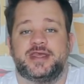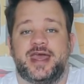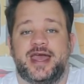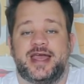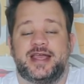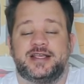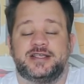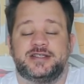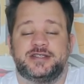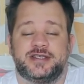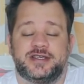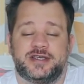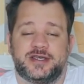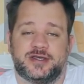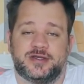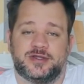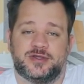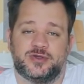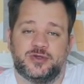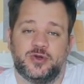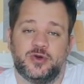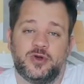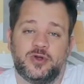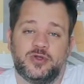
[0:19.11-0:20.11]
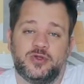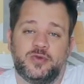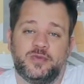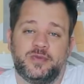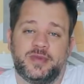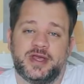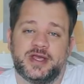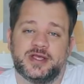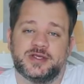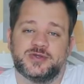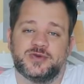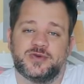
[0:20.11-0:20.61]
E é isso aí, todo
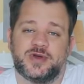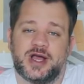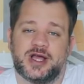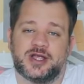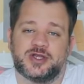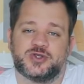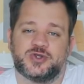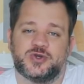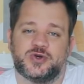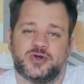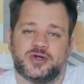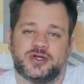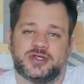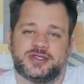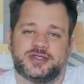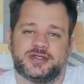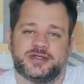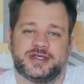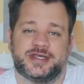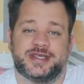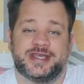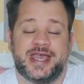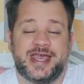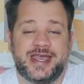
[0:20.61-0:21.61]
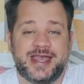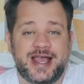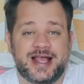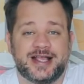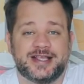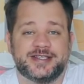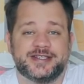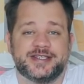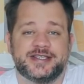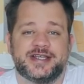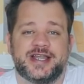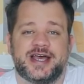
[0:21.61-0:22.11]
mês no Caixote, quem
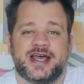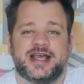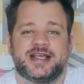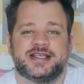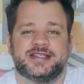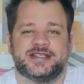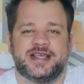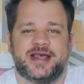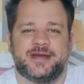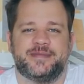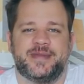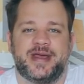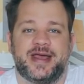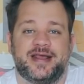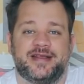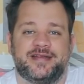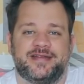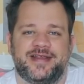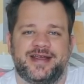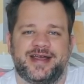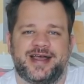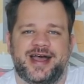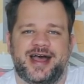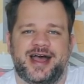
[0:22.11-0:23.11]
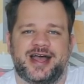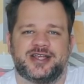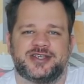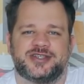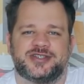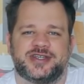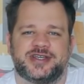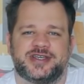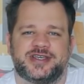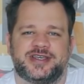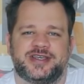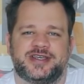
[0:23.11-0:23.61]
assina recebe essa
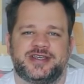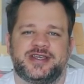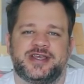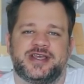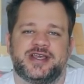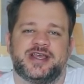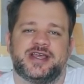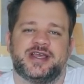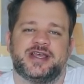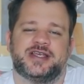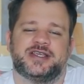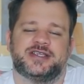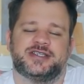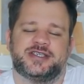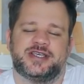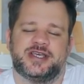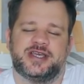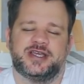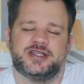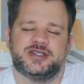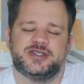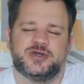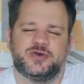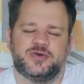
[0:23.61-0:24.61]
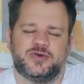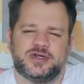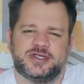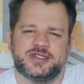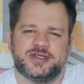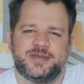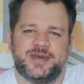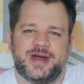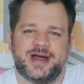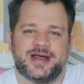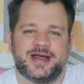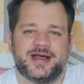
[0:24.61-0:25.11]
caixa aqui cheia de
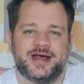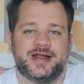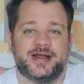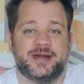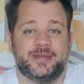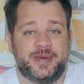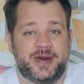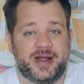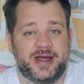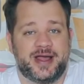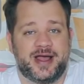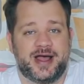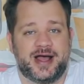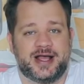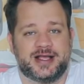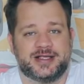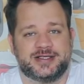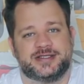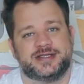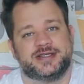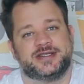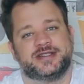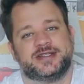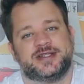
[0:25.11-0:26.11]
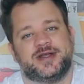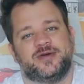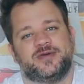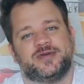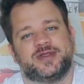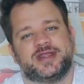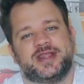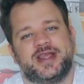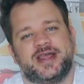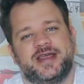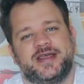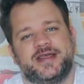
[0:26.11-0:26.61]
coisa bacana para casa.
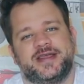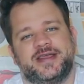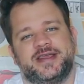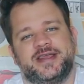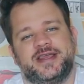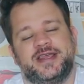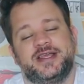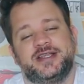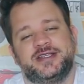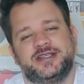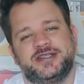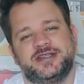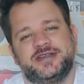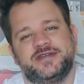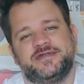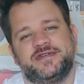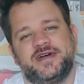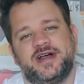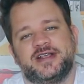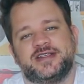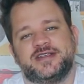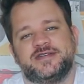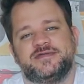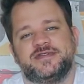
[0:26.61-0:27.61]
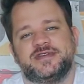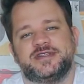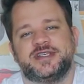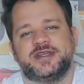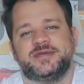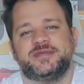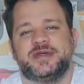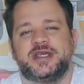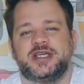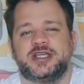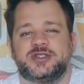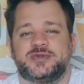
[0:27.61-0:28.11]
Então tem kit de faça você
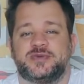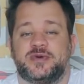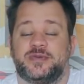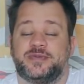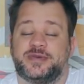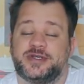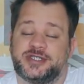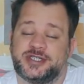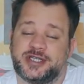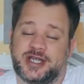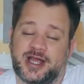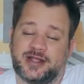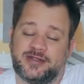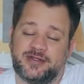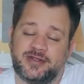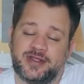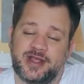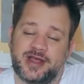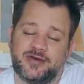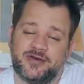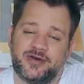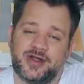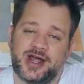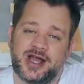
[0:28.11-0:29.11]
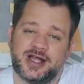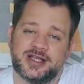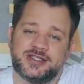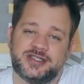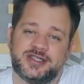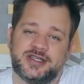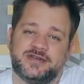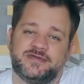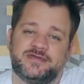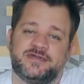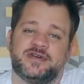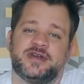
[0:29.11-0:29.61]
mesmo, objeto
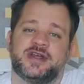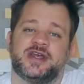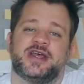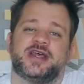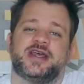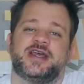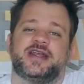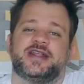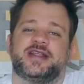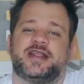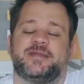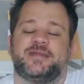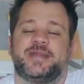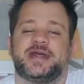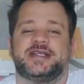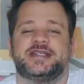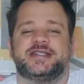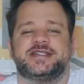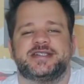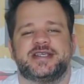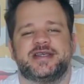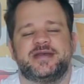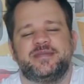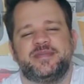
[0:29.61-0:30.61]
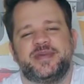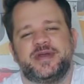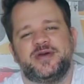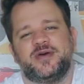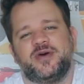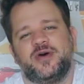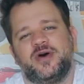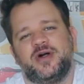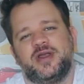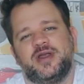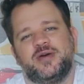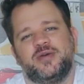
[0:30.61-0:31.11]
decorativo e também sempre
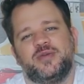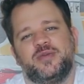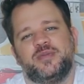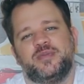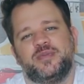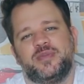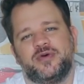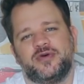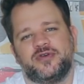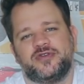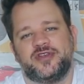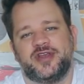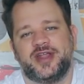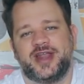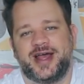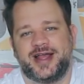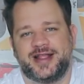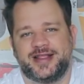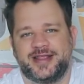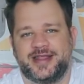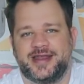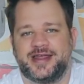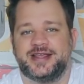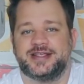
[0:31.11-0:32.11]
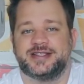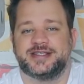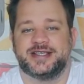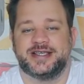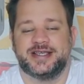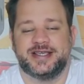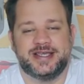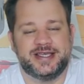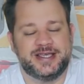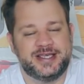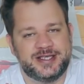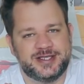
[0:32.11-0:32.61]
rola um pôster A3
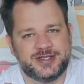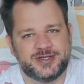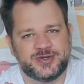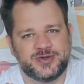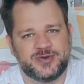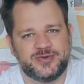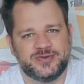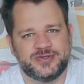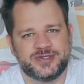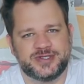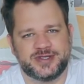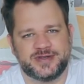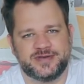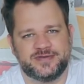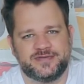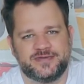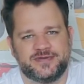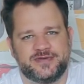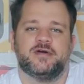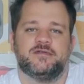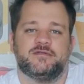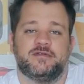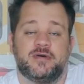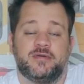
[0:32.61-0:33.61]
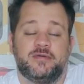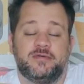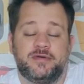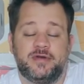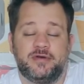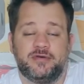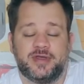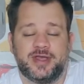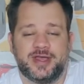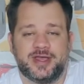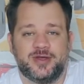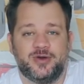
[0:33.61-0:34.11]
exclusivo. Vamos
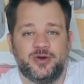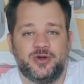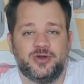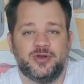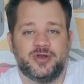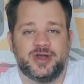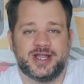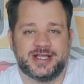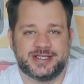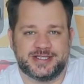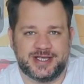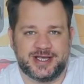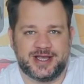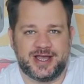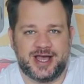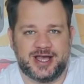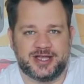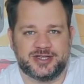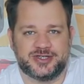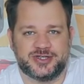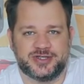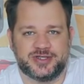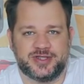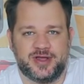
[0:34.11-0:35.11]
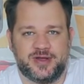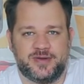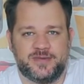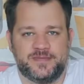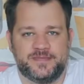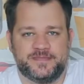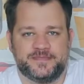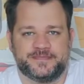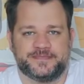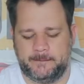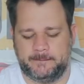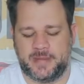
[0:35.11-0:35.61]
ver o que, que rolou nessa caixa então?
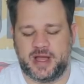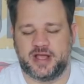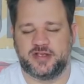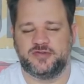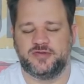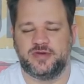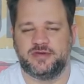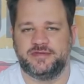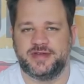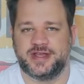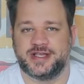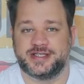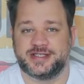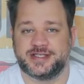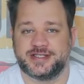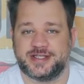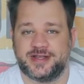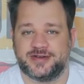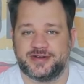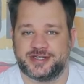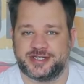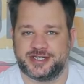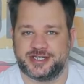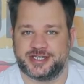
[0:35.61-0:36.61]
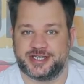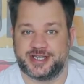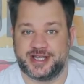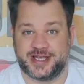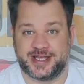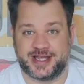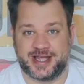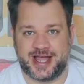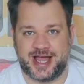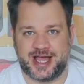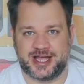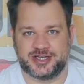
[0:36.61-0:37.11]
Mais uma vez então a gente
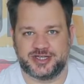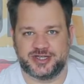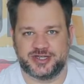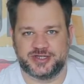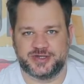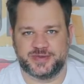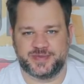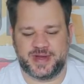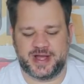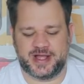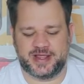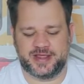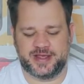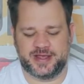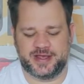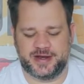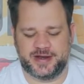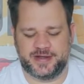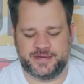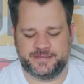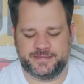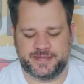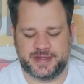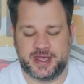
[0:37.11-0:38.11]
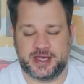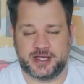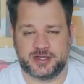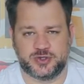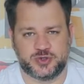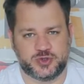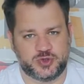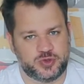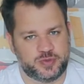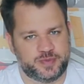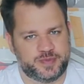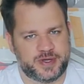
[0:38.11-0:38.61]
tem caixa de madeira, que é
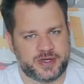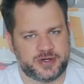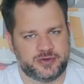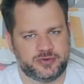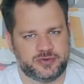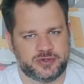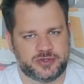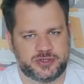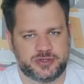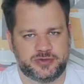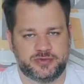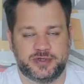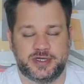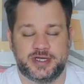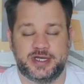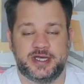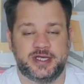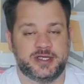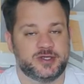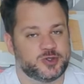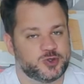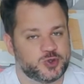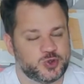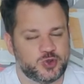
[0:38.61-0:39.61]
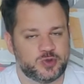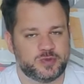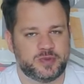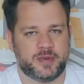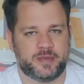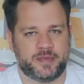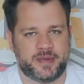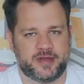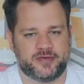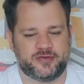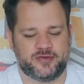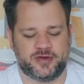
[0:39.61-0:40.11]
super útil e super
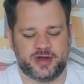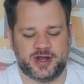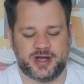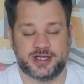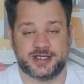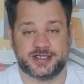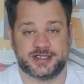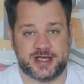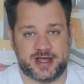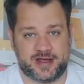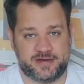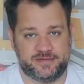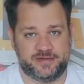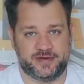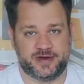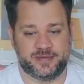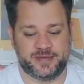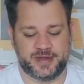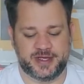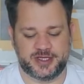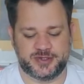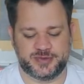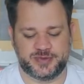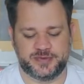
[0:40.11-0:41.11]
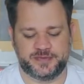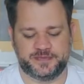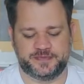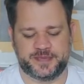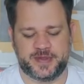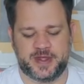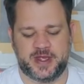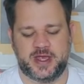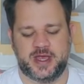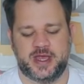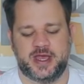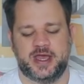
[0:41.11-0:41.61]
personalizável, não é mesmo?
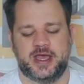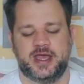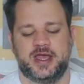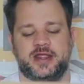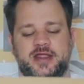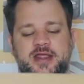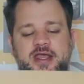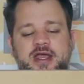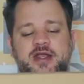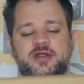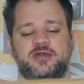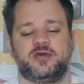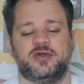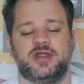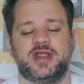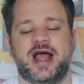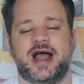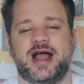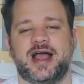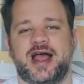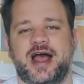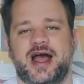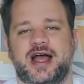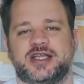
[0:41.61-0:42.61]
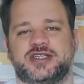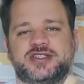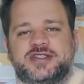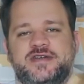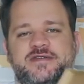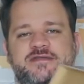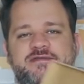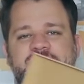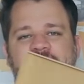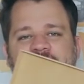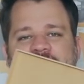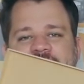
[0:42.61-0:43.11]
E dentro da caixa
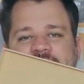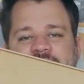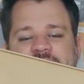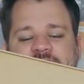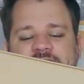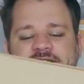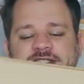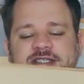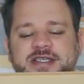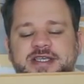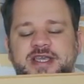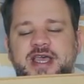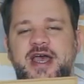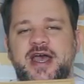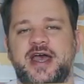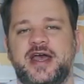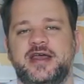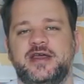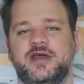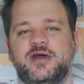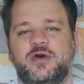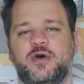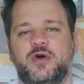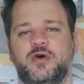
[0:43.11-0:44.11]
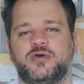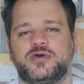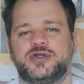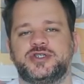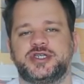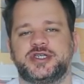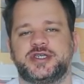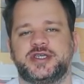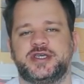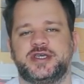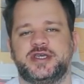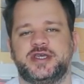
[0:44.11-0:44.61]
vai esse QR
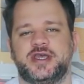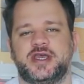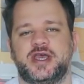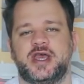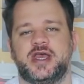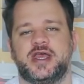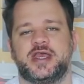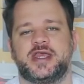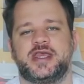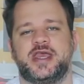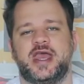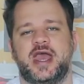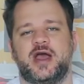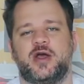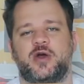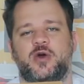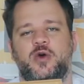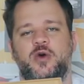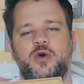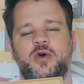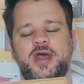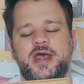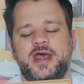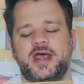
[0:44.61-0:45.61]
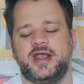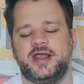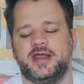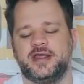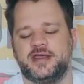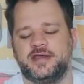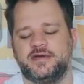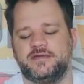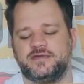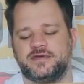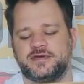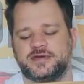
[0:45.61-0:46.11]
Code aqui que é com ele
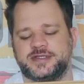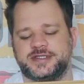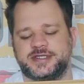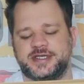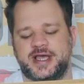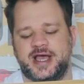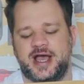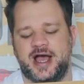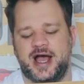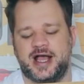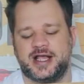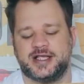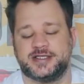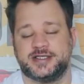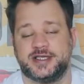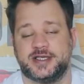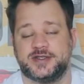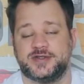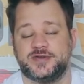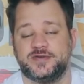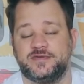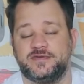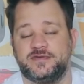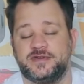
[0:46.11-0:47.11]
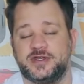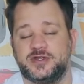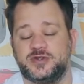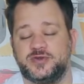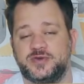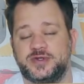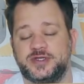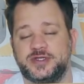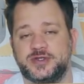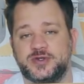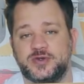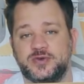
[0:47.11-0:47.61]
que você acessa um
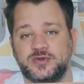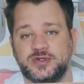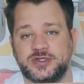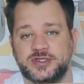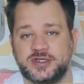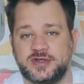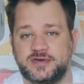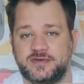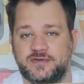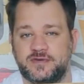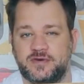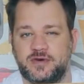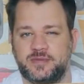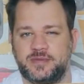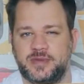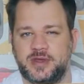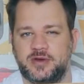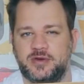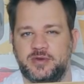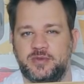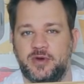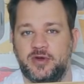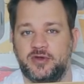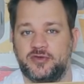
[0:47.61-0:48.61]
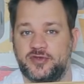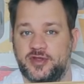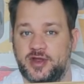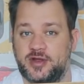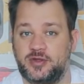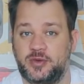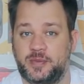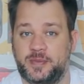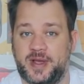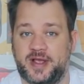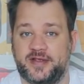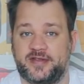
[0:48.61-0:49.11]
vídeo exclusivo comigo
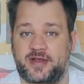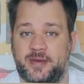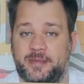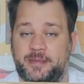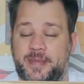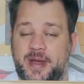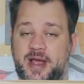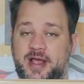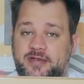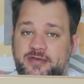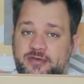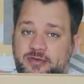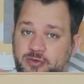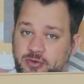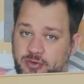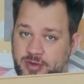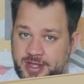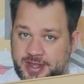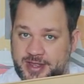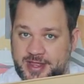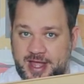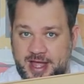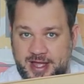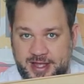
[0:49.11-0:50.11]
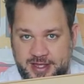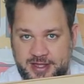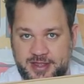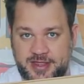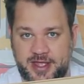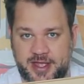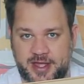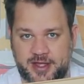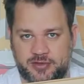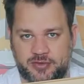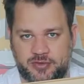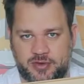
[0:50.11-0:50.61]
mostrando o passo a passo do que está aqui
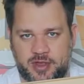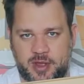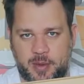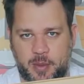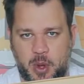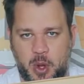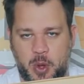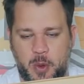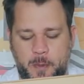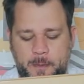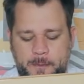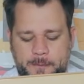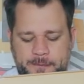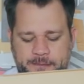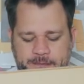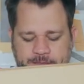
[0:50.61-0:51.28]
dentro, tá bom?